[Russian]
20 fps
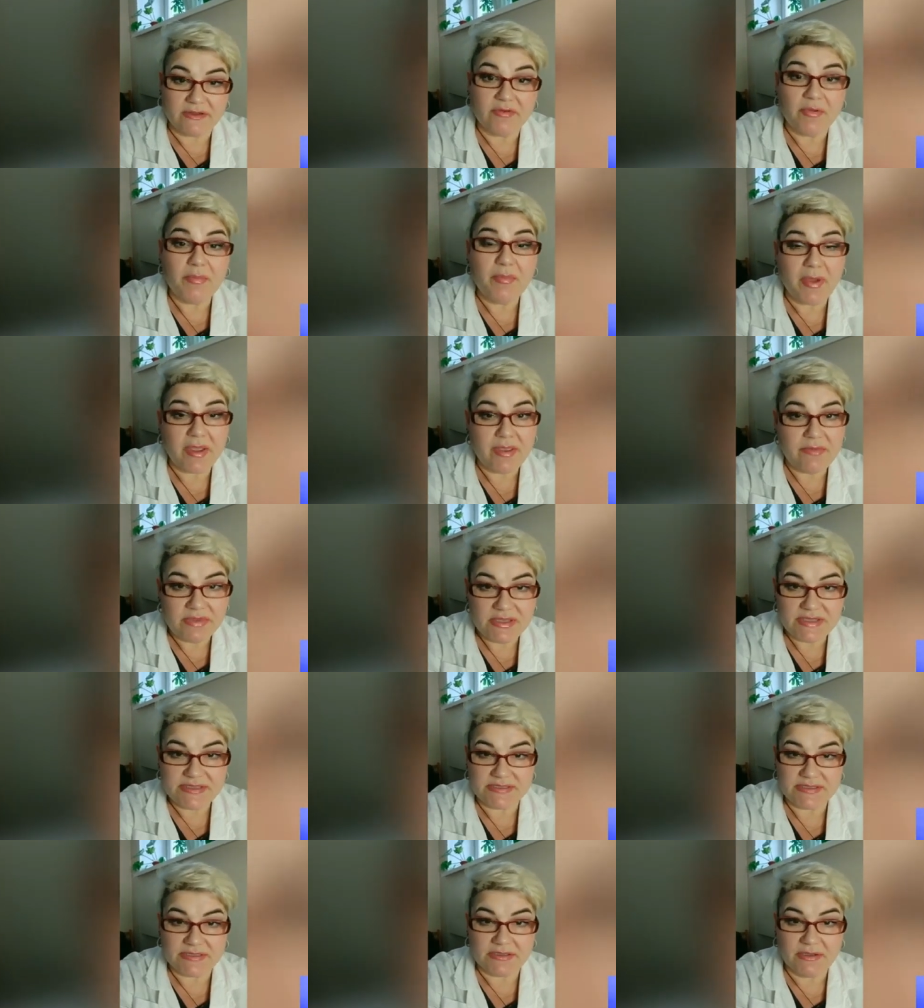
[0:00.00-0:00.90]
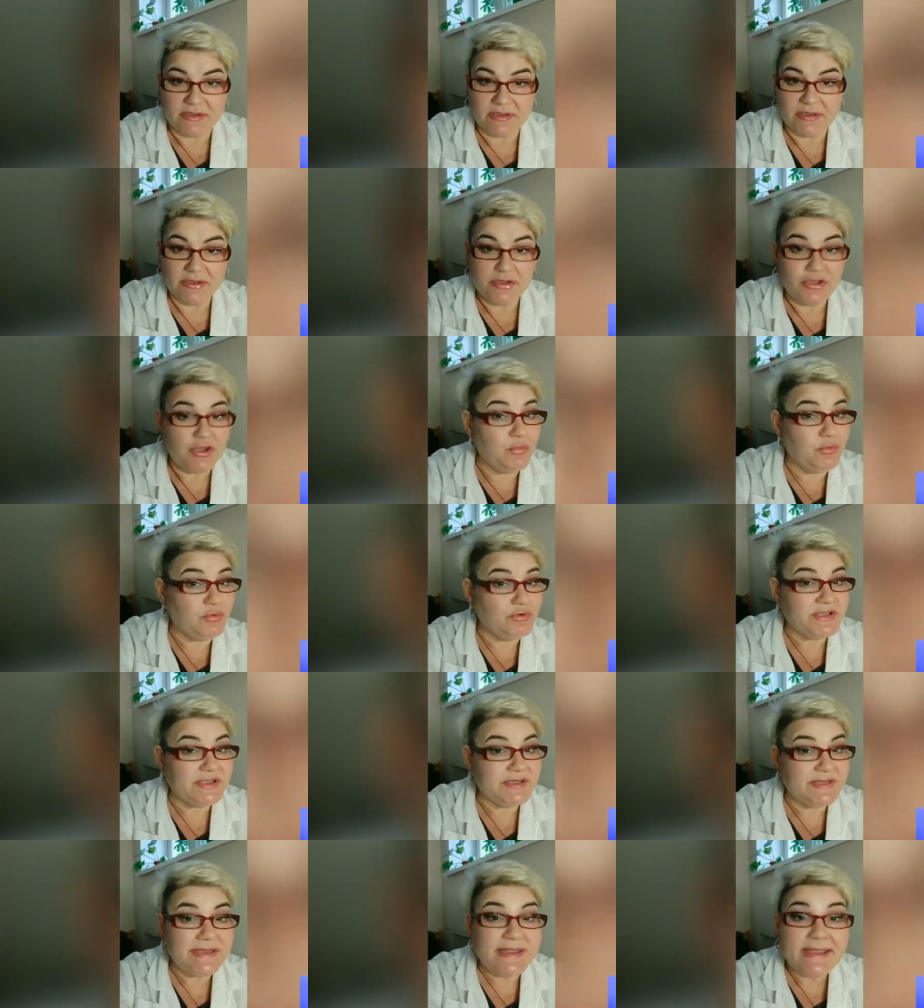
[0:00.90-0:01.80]
Вы поймите, не
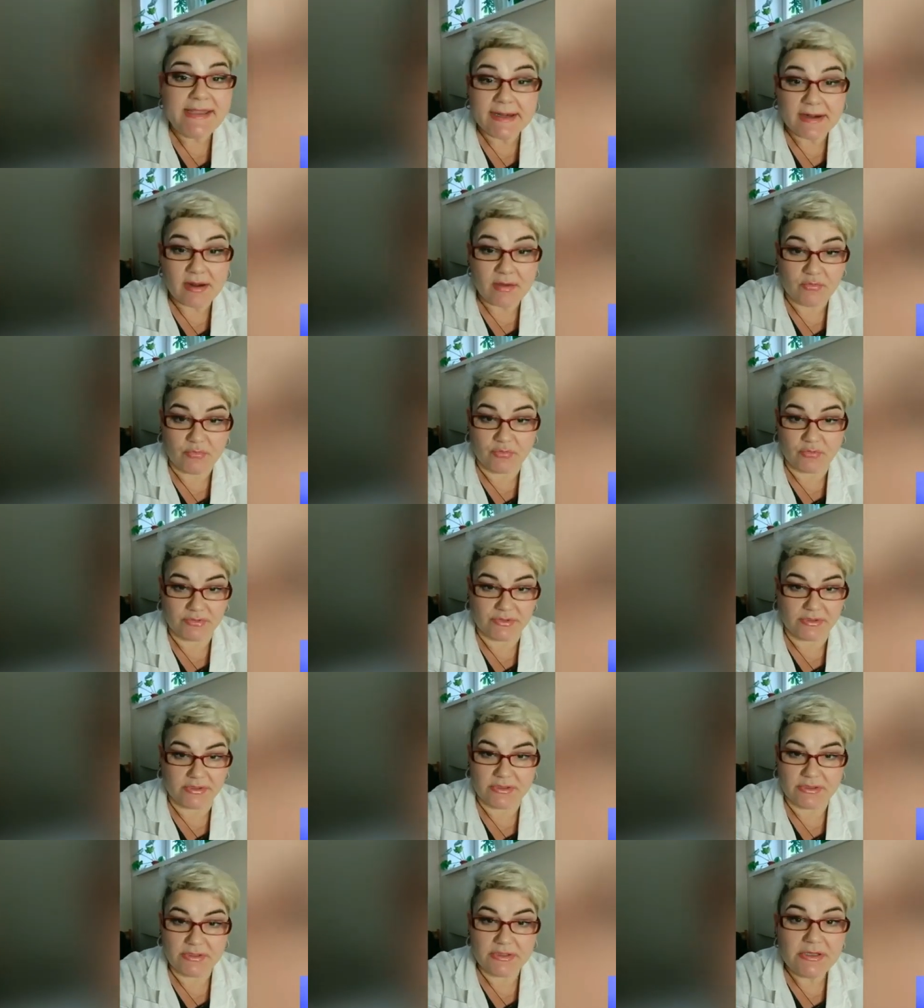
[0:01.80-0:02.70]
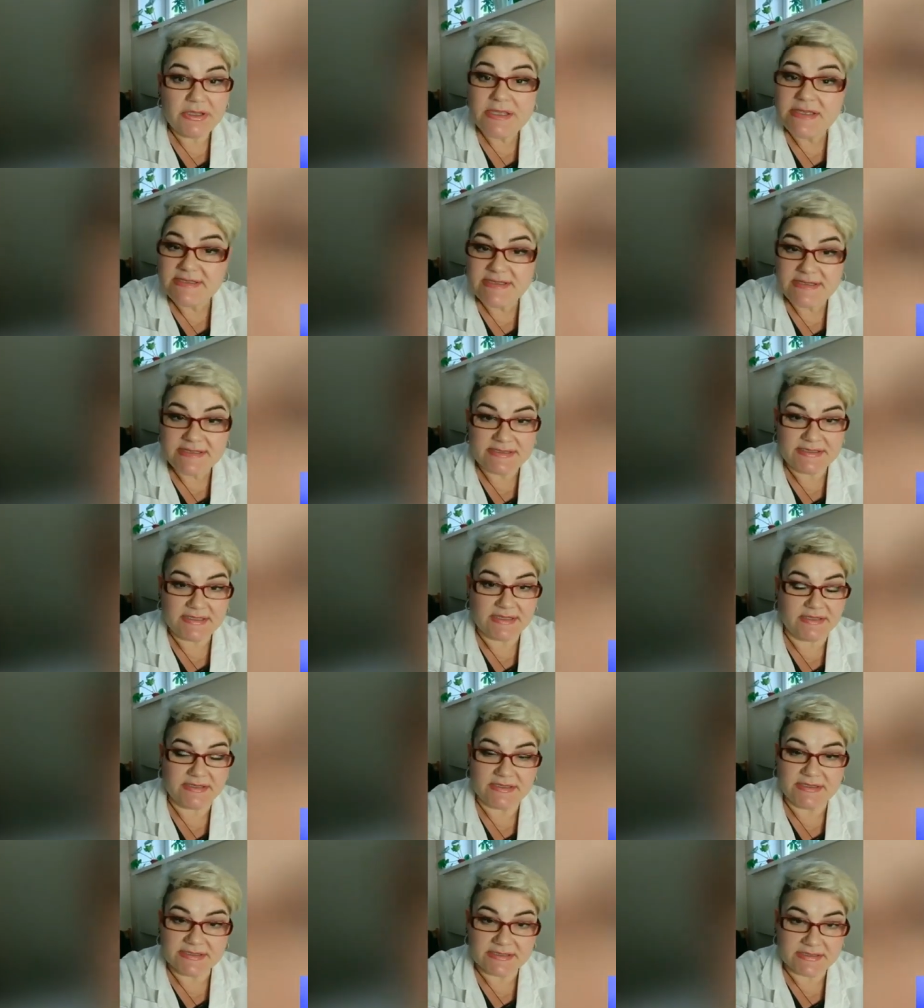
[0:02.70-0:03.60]
будет ни работы, ни детей,
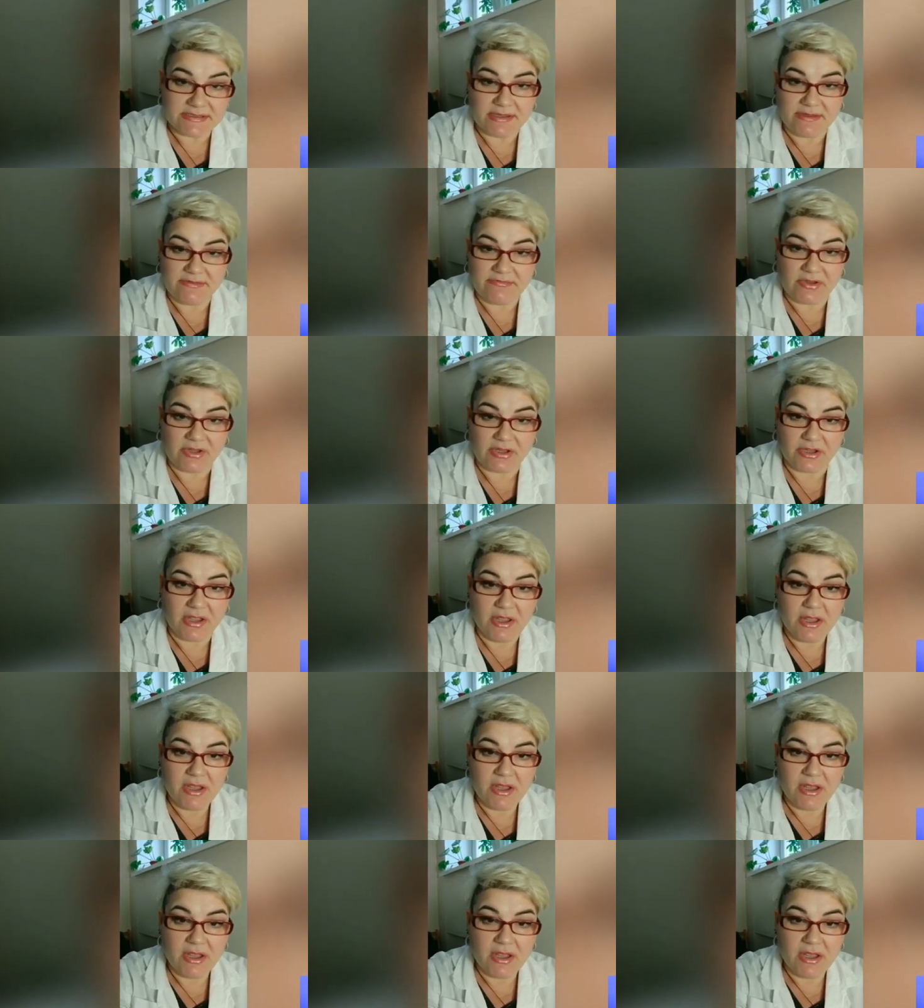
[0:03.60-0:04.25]
ни сыновей.